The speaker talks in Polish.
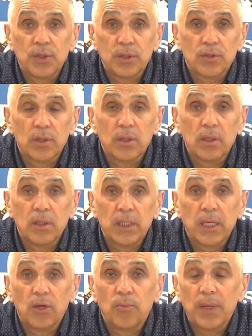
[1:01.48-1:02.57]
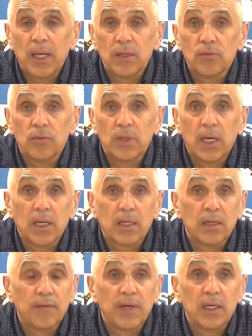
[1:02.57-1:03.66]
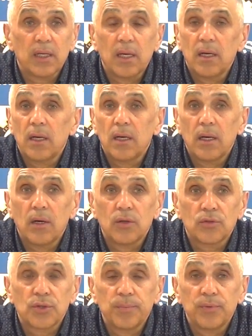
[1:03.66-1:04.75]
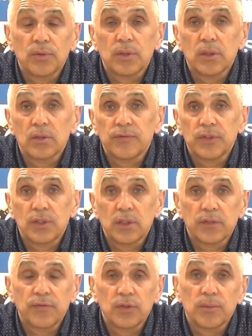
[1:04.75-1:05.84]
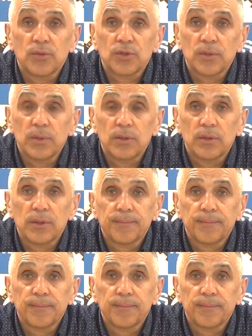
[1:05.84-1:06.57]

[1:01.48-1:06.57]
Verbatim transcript: mi się, że innego planu jak walka o trzy punkty, o zwycięstwo nie może być.